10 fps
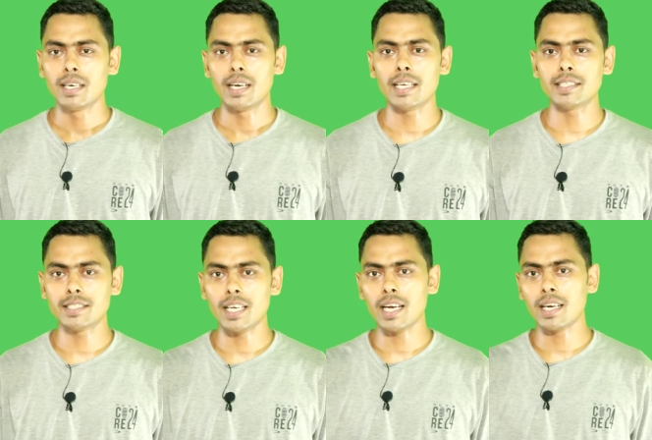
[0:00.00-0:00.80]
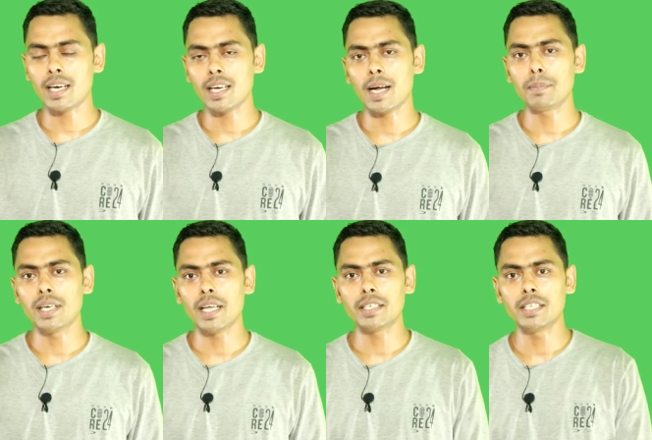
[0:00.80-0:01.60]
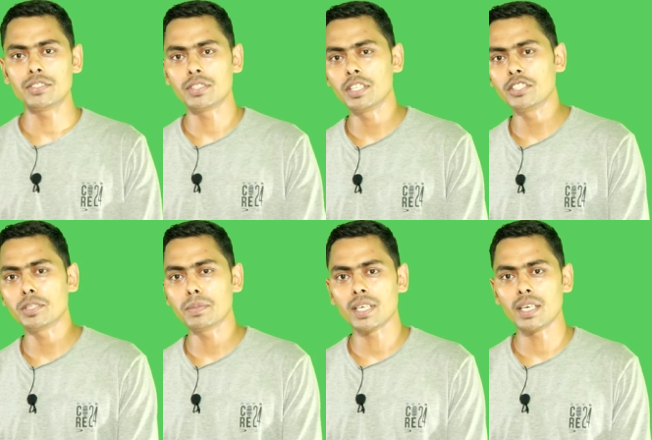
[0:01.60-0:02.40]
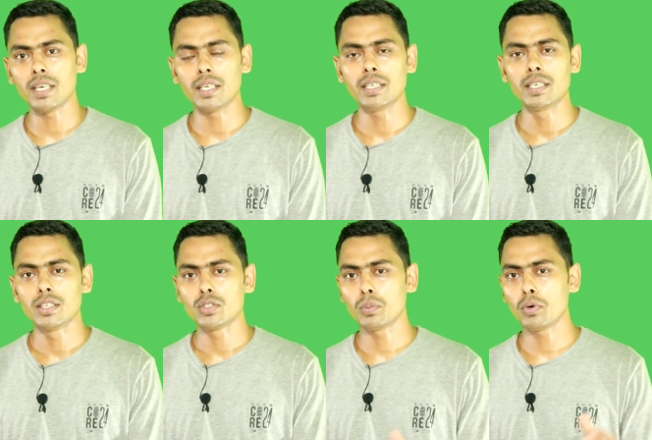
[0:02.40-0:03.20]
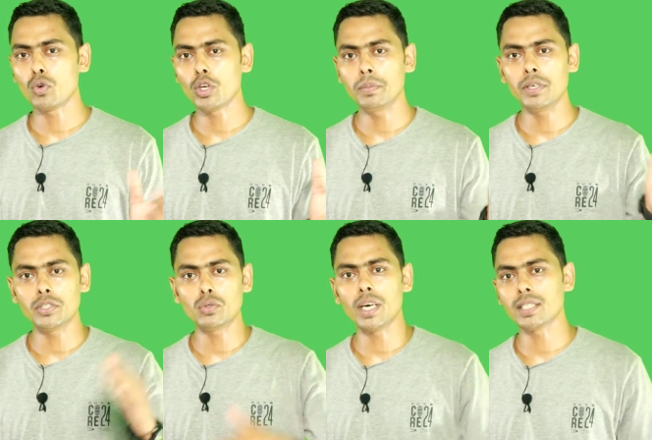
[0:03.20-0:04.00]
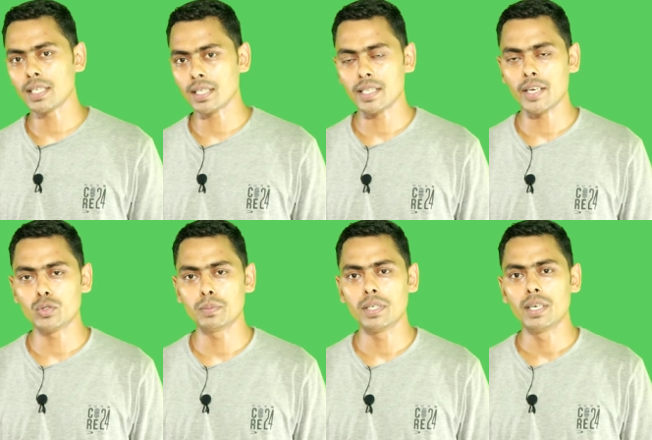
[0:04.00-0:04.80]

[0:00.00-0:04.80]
लाइक like जैसे अगर आपने लाइक टीच टीचिंग में जाना है तो वो कोई भी स्टूडेंट जा सकता है उसमें